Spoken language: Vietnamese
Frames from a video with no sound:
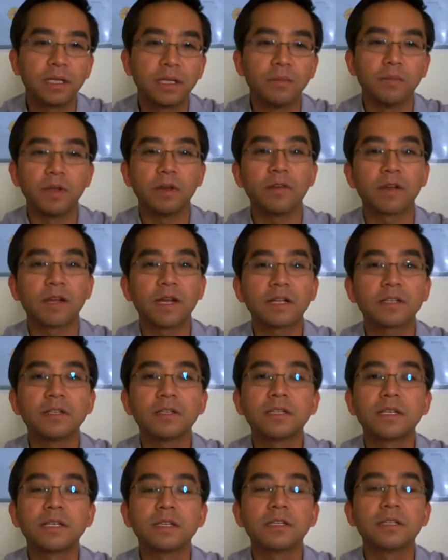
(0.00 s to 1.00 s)
tìm hiểu về các
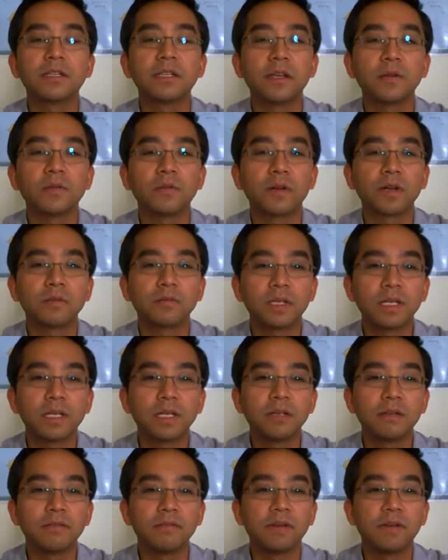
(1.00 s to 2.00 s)
chương trình từ thiện của công
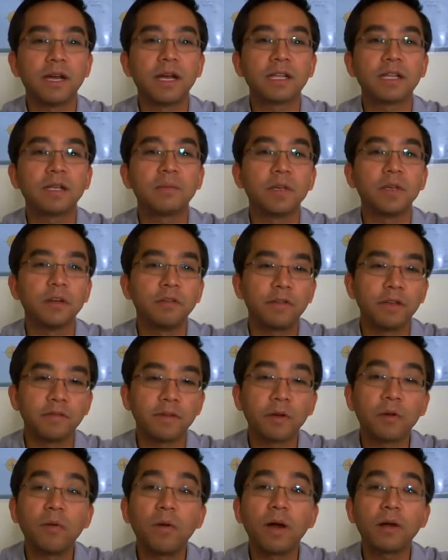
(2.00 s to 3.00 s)
ty và tìm hiểu về
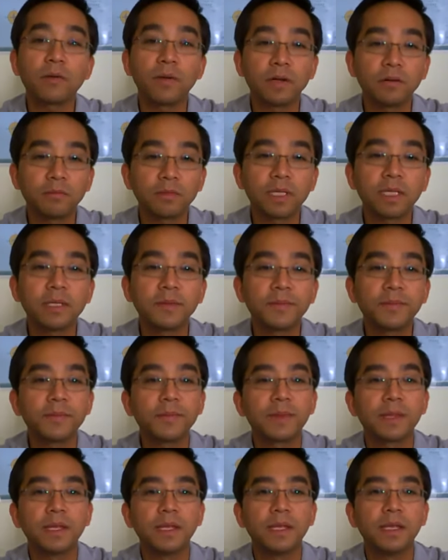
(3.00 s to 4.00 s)
văn hóa của công ty.
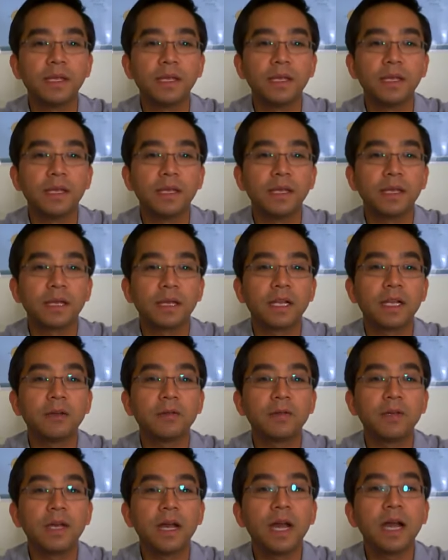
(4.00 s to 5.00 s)
Cái
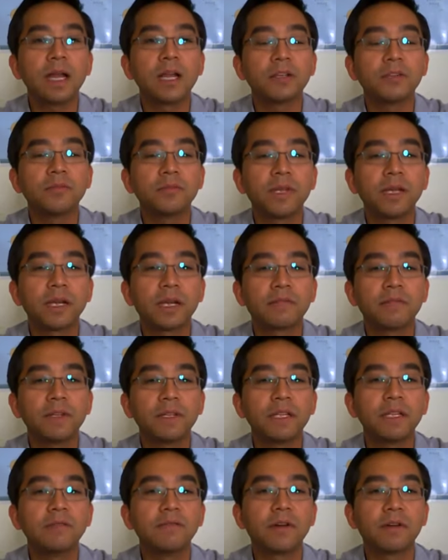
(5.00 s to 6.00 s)
điều thứ hai là chúng ta cần
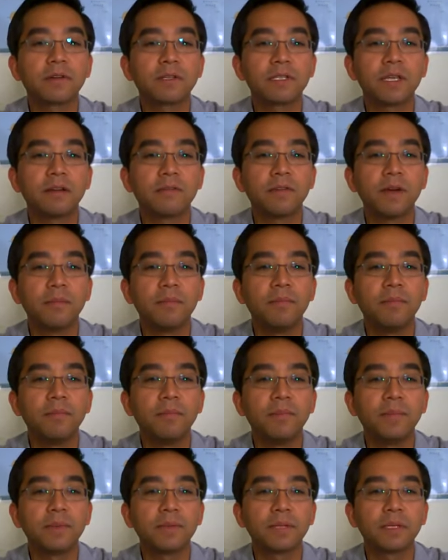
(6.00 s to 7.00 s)
phải tin vào cái sản phẩm
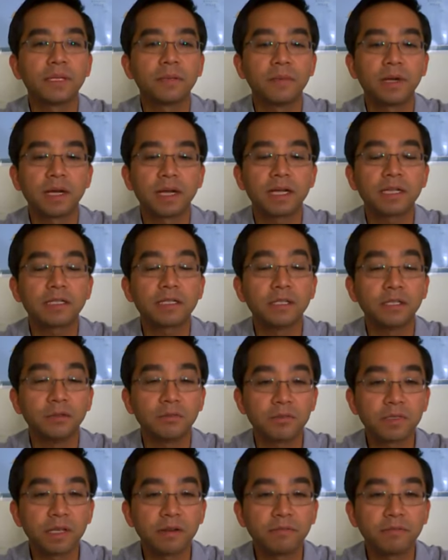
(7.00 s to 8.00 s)
thì bằng cách sử
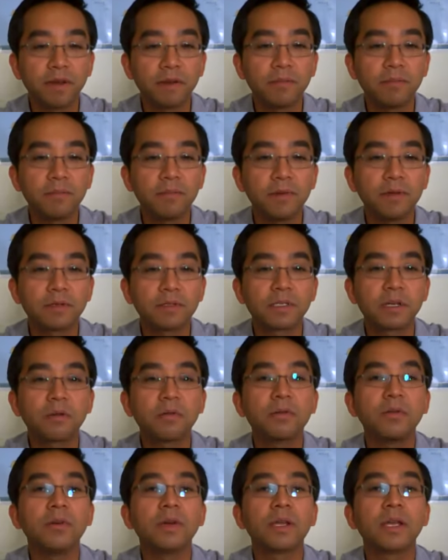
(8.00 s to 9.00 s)
dụng sản phẩm,
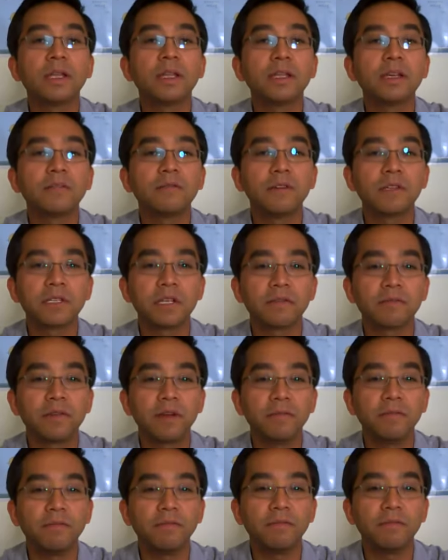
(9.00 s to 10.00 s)
trau dồi kiến thức về sản
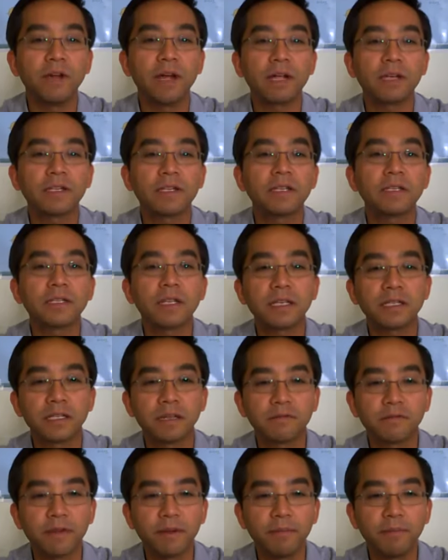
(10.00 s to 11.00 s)
phẩm và chia sẻ
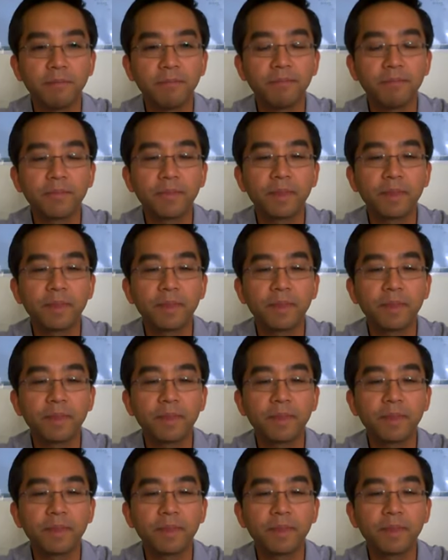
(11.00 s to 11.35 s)
sản phẩm.